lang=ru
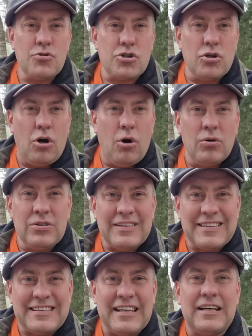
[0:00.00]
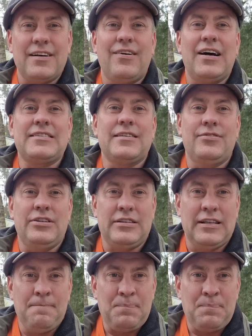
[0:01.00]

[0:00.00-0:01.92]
что он захватывает